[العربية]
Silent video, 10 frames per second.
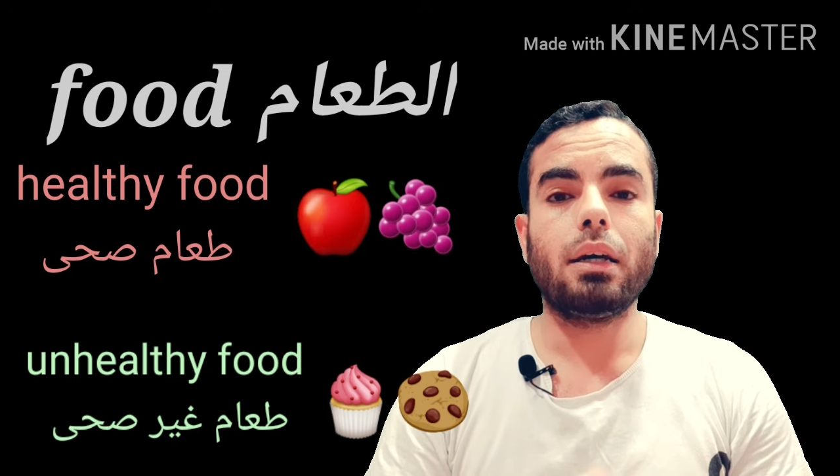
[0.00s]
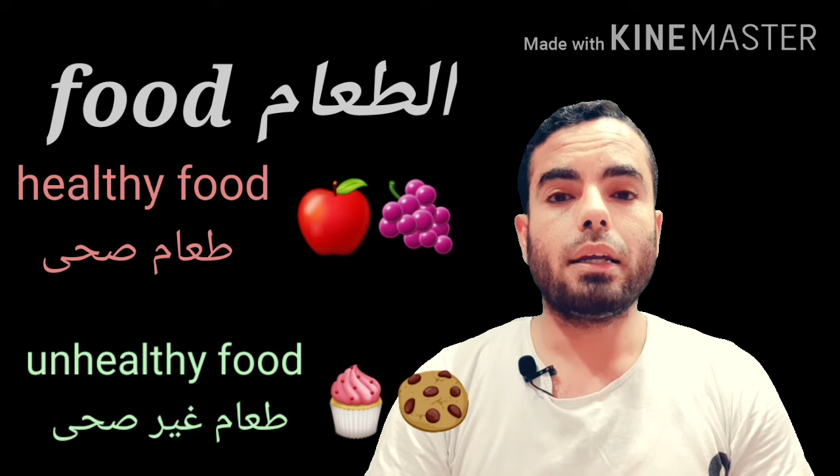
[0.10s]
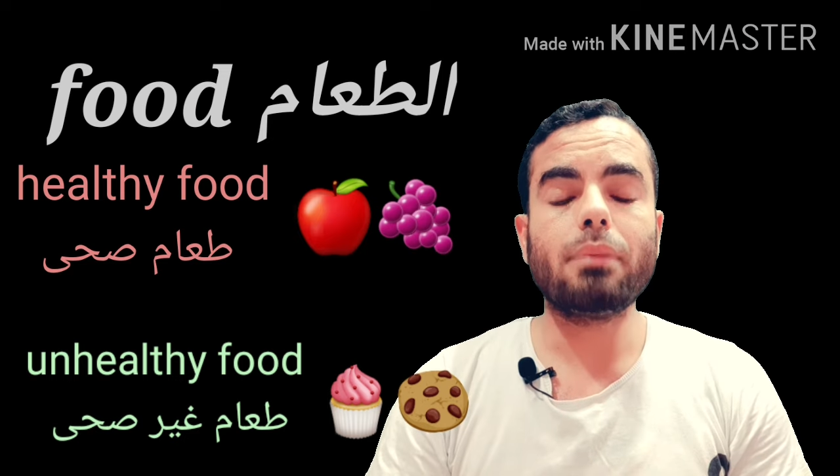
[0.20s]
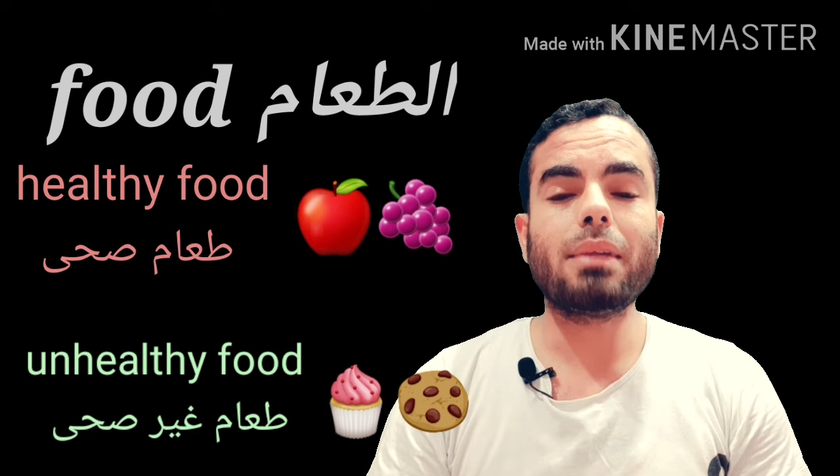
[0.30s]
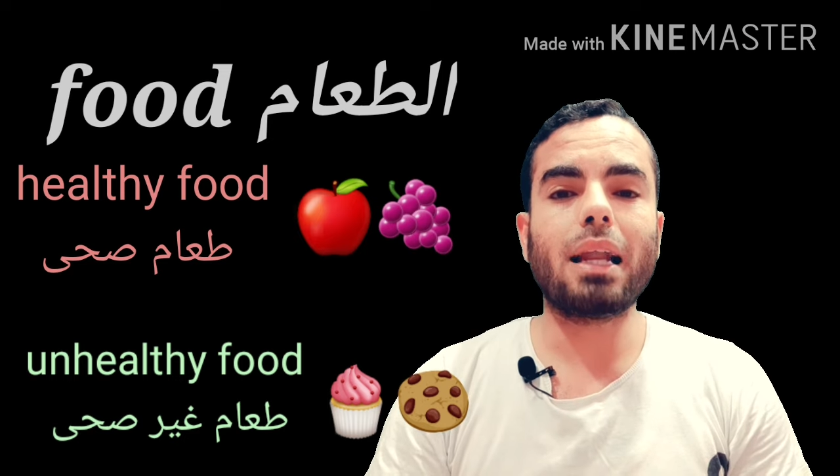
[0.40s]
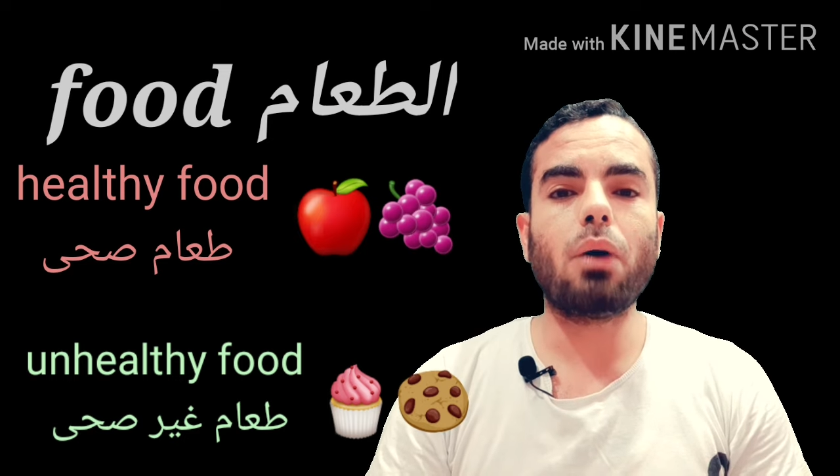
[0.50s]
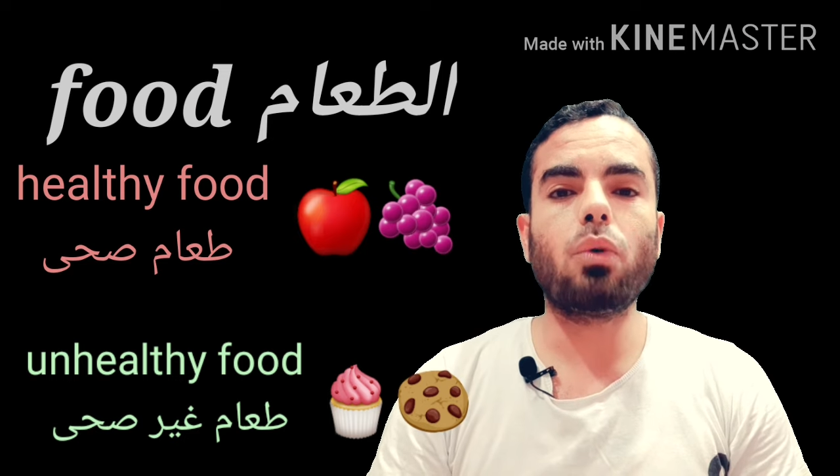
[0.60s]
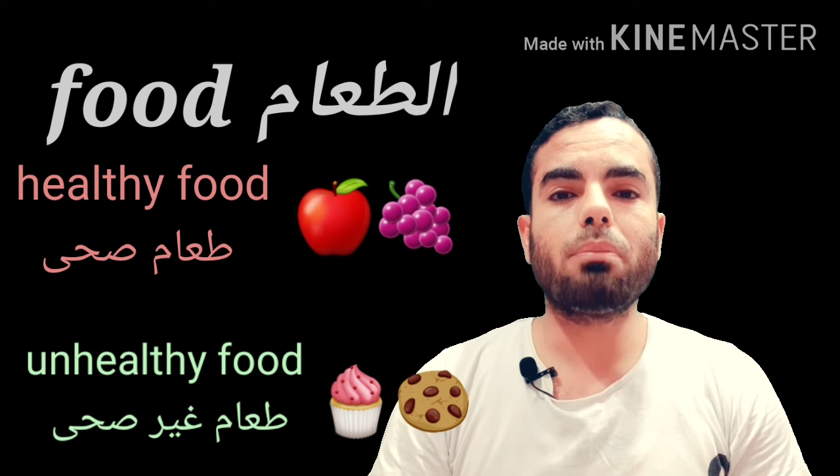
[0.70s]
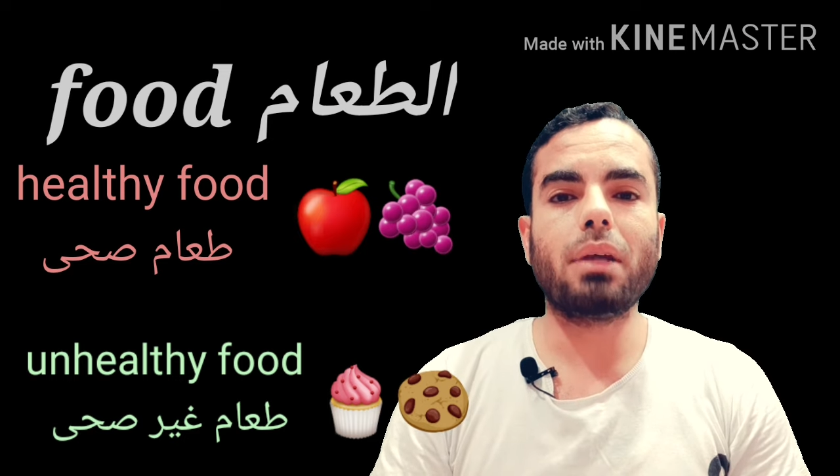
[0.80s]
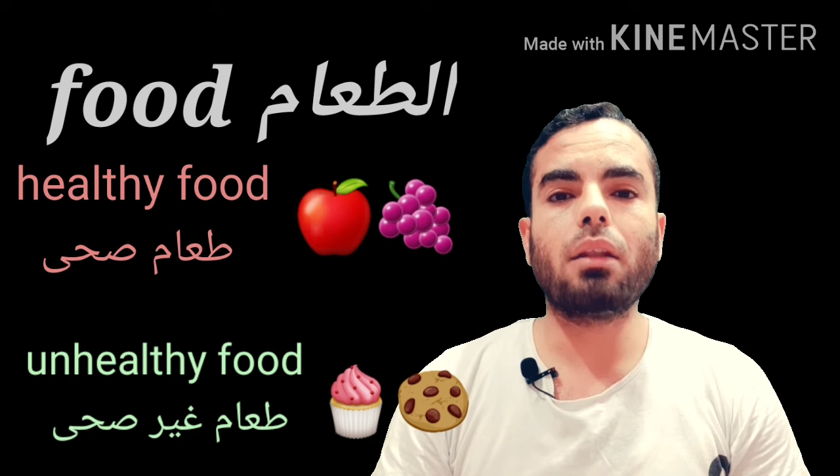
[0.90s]
نبدا
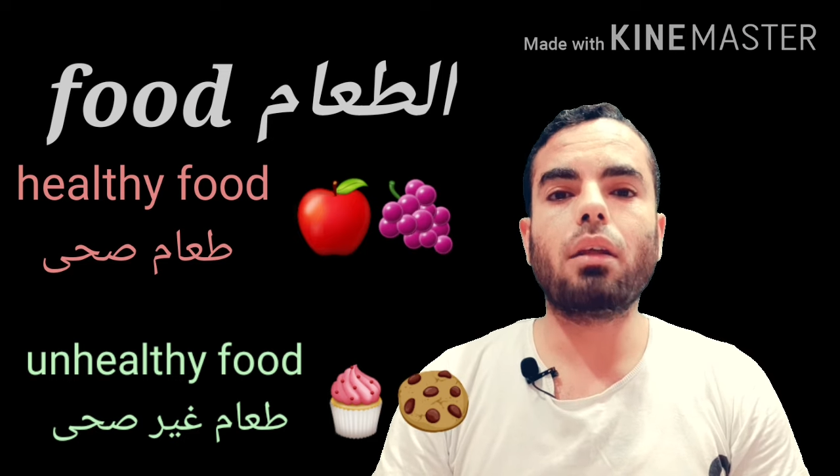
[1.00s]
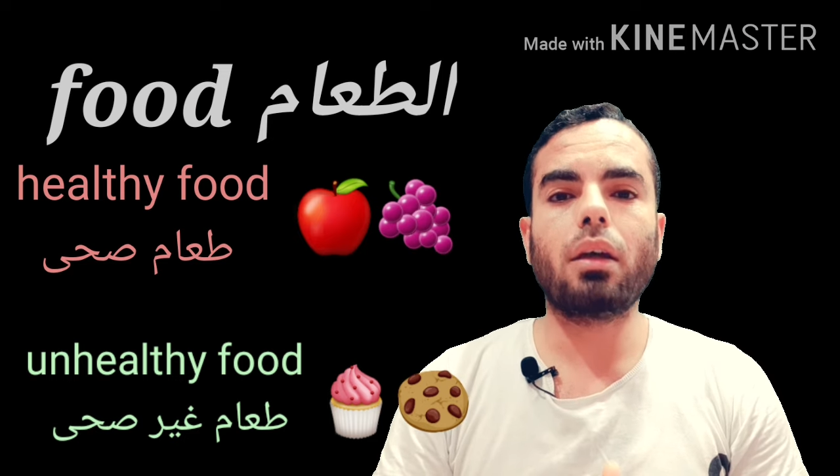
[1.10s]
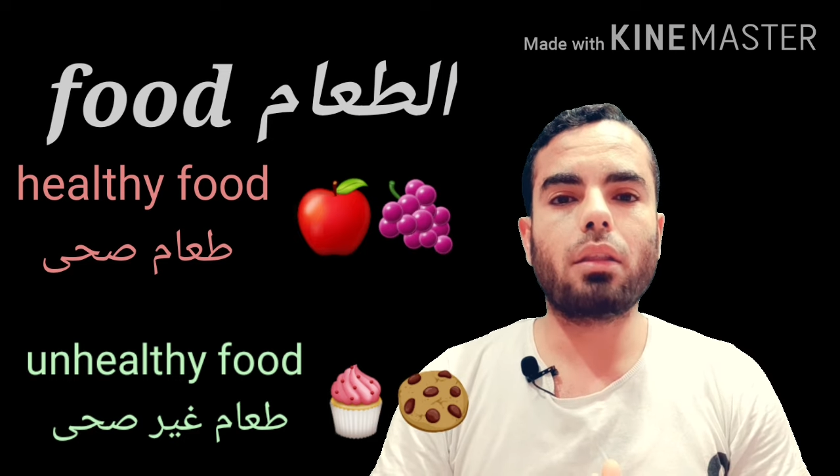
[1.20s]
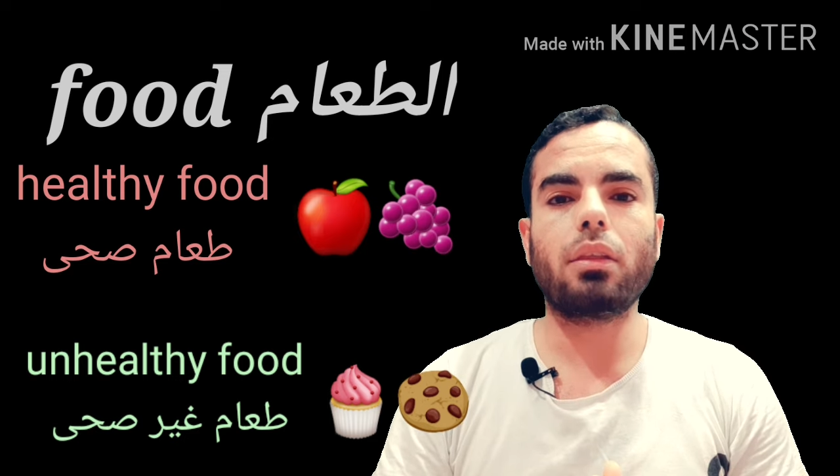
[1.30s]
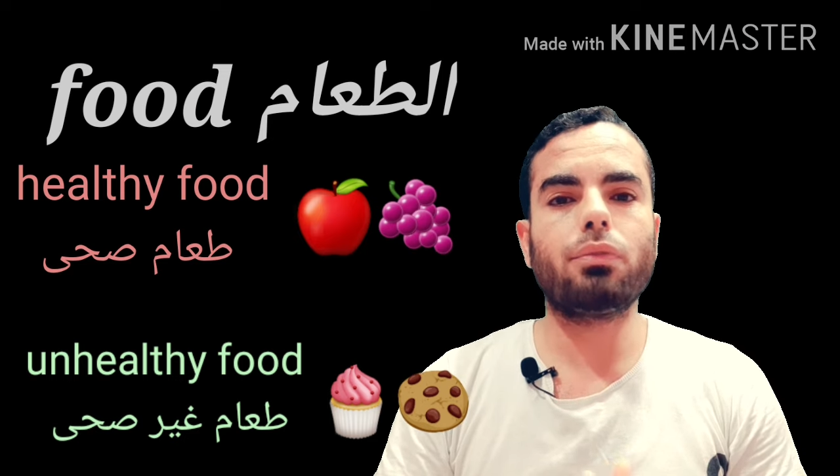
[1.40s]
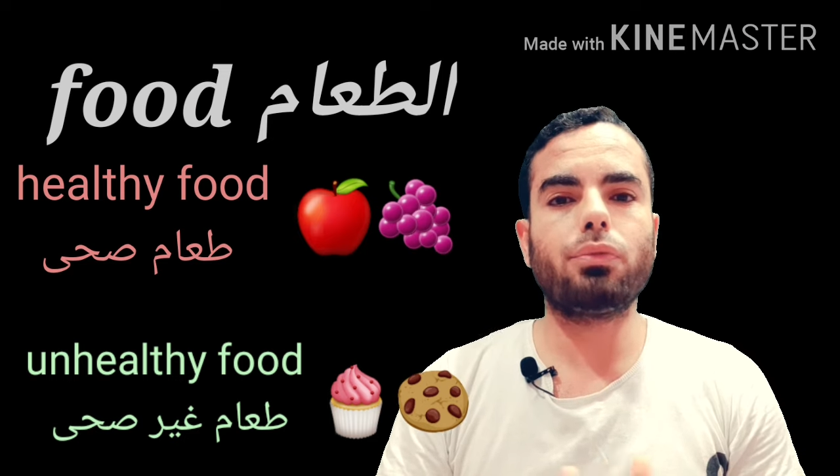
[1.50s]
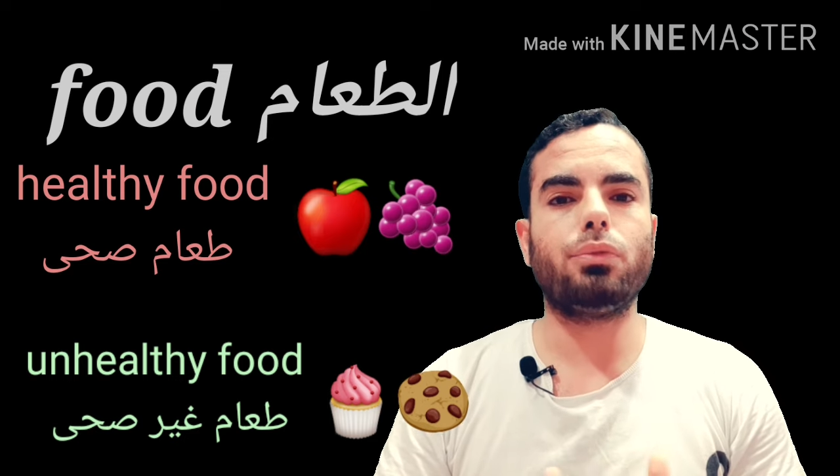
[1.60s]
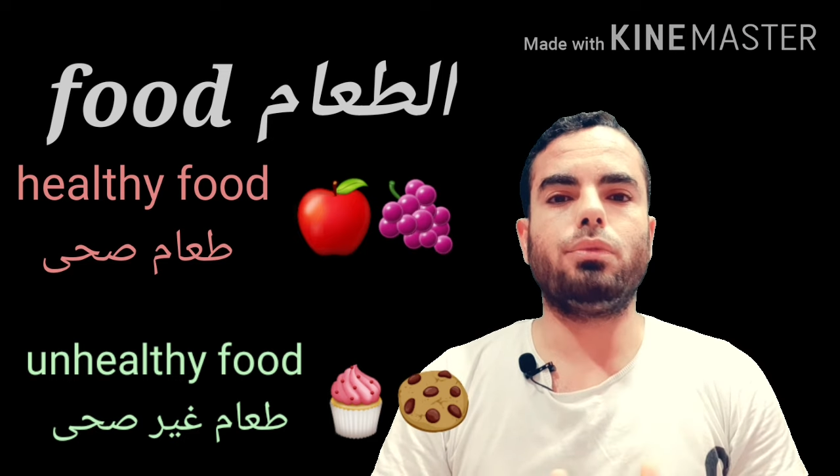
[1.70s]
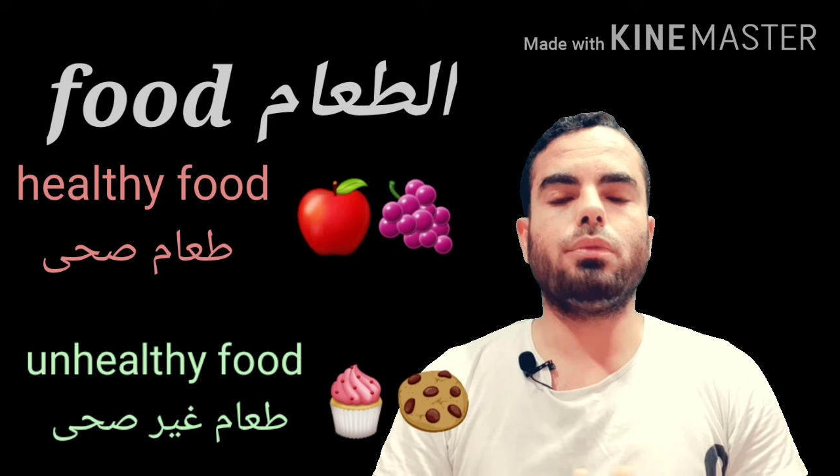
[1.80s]
الاول بالهيلثي فود